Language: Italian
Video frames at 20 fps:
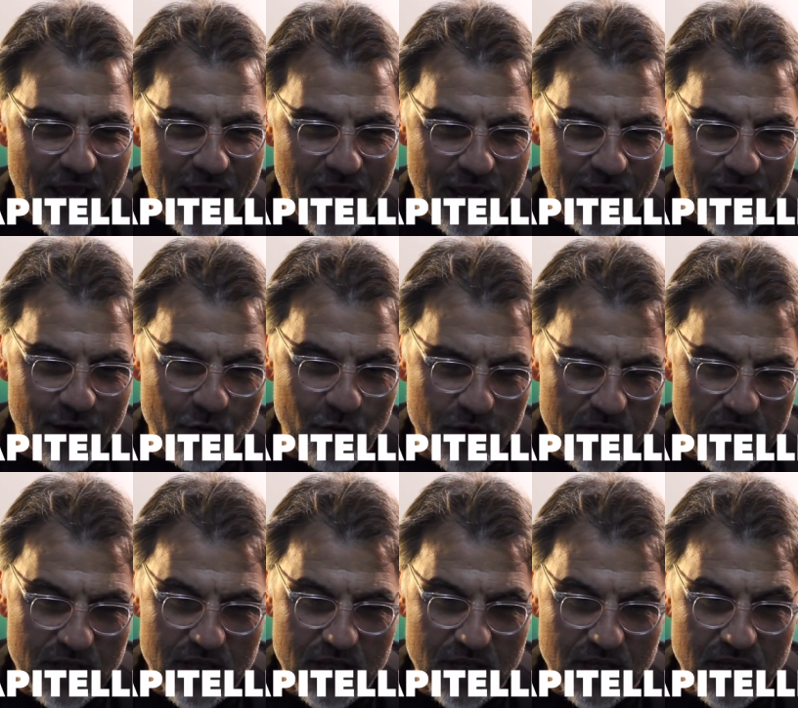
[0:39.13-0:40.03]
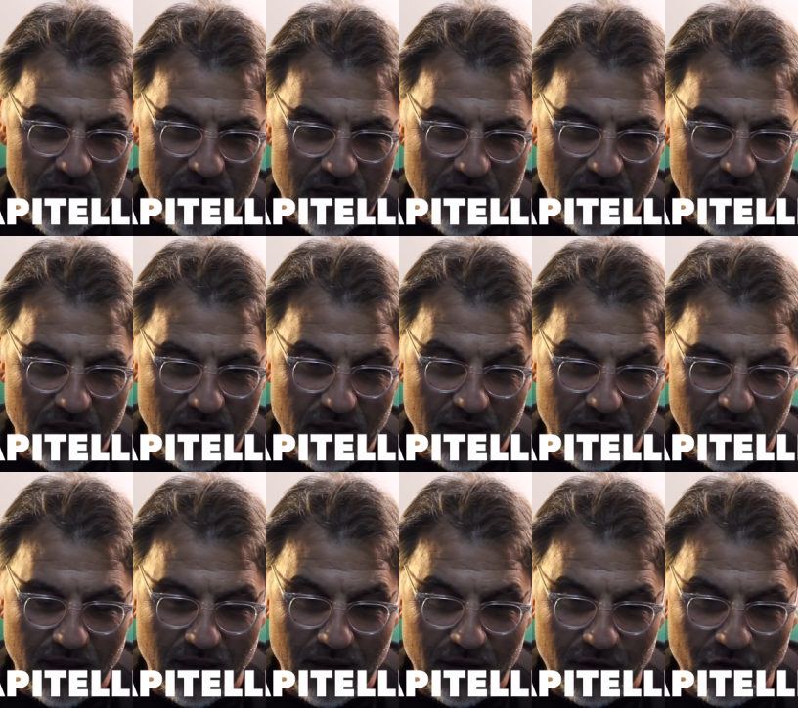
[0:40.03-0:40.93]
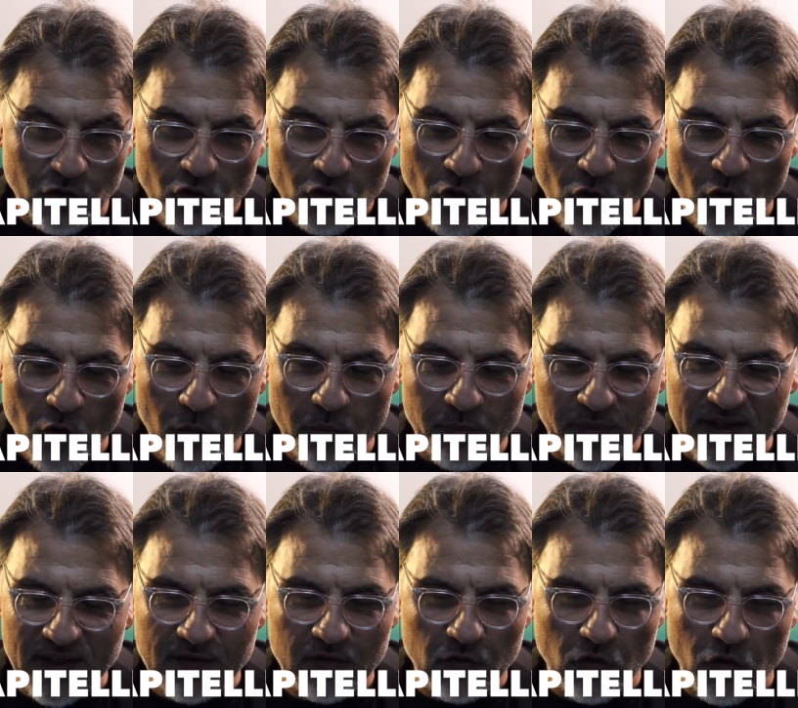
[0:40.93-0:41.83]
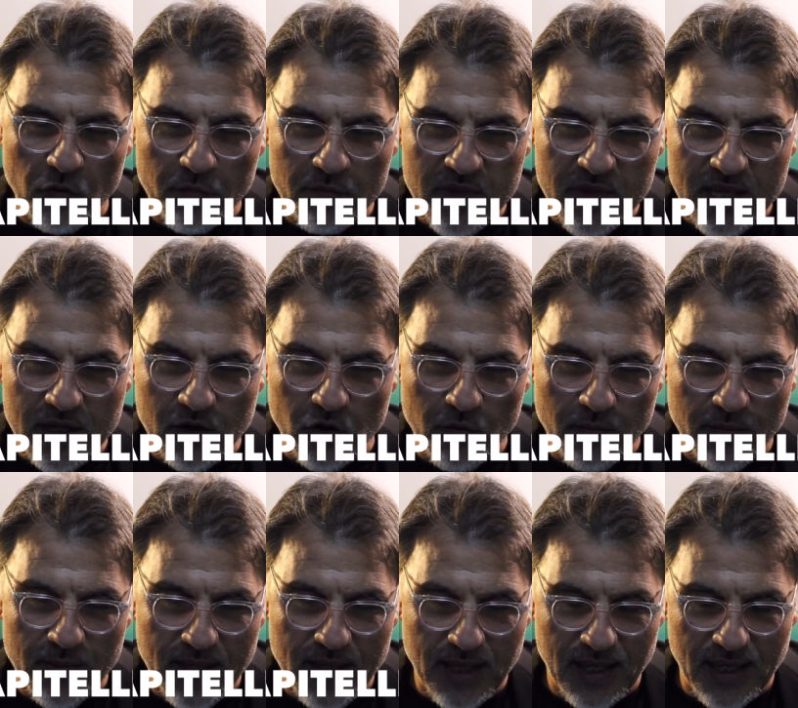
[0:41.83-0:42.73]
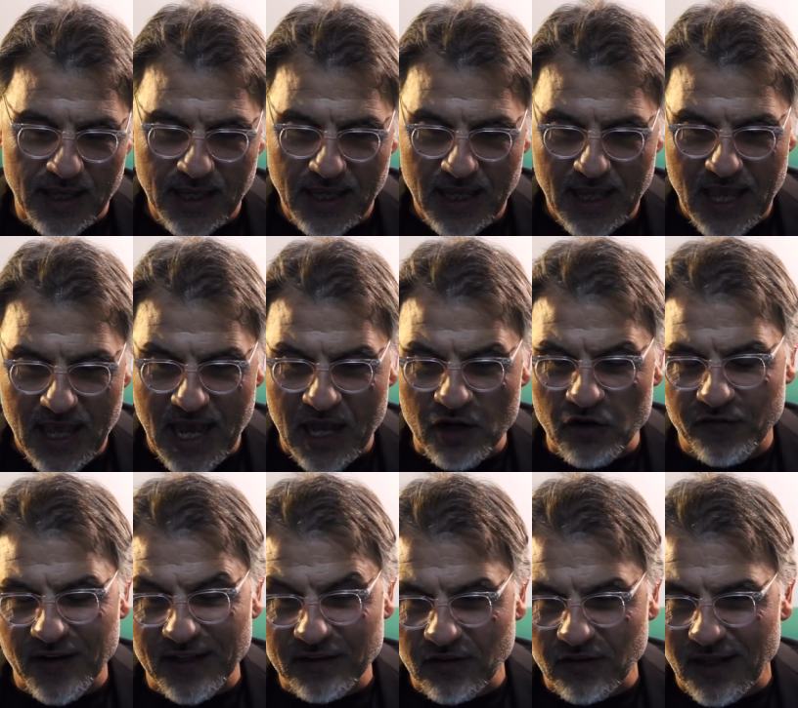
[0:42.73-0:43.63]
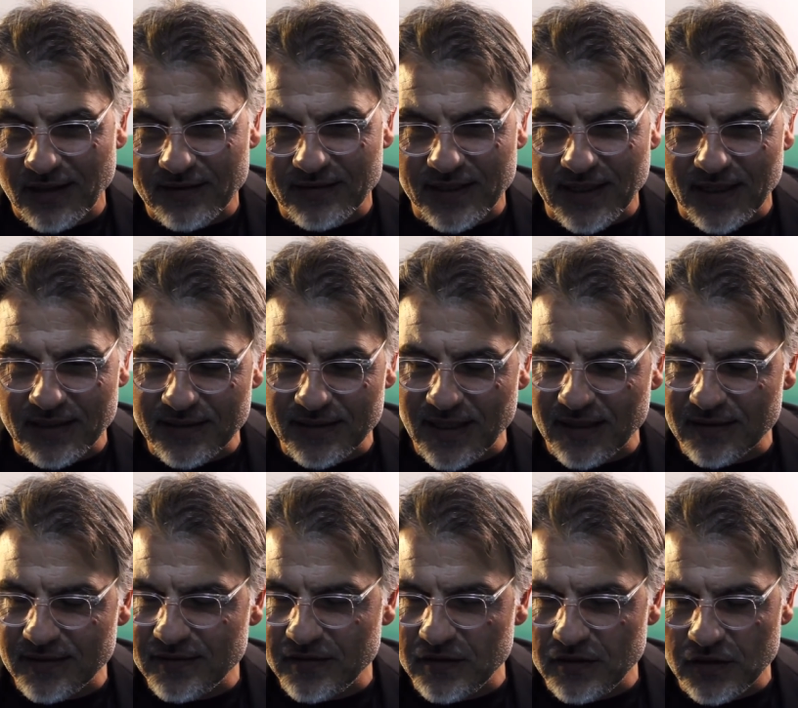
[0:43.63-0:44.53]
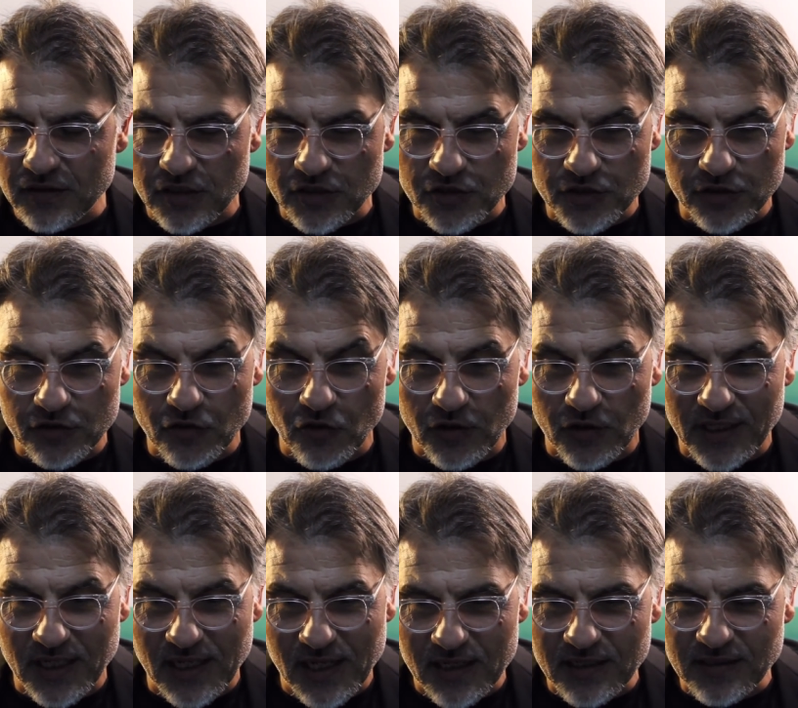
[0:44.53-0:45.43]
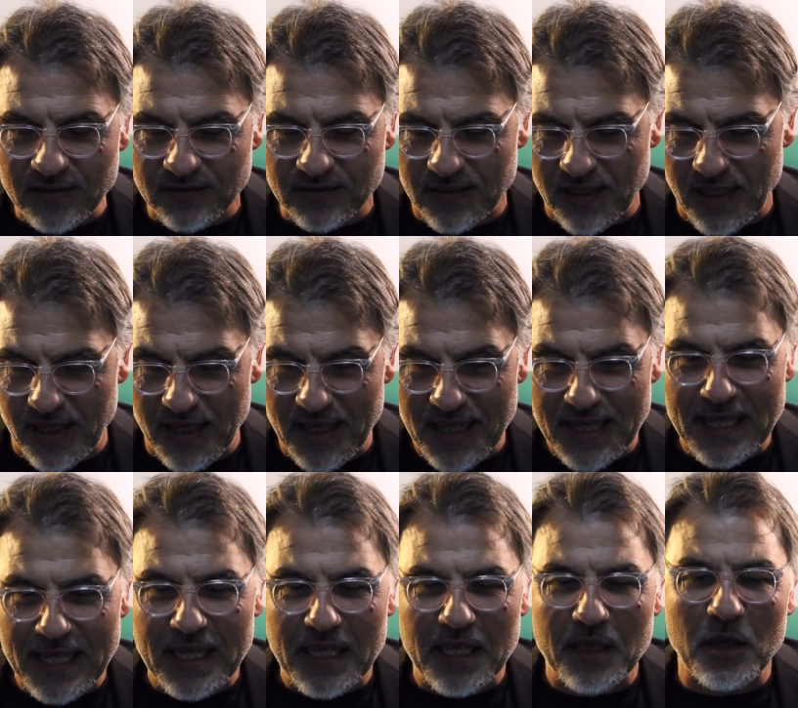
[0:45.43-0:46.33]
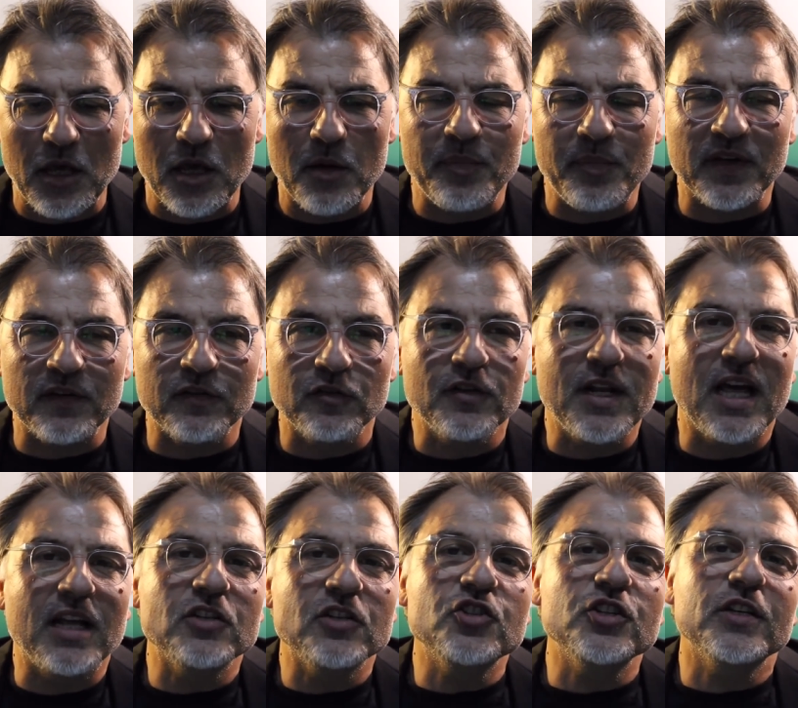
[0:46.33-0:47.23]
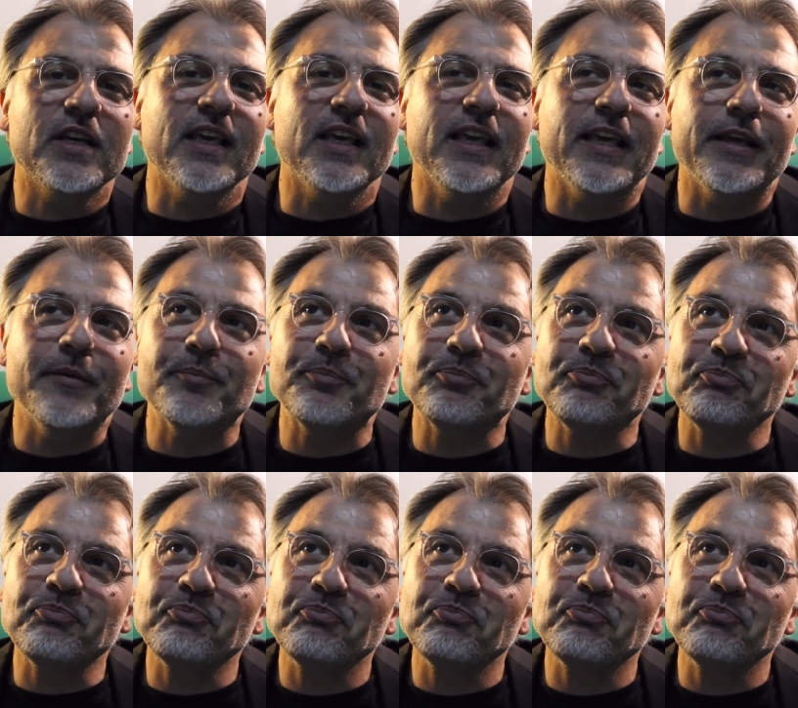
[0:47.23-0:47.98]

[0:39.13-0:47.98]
e quindi non ho preso con me come hanno fatto altri candidati sindaci con le liste eh, personaggi che,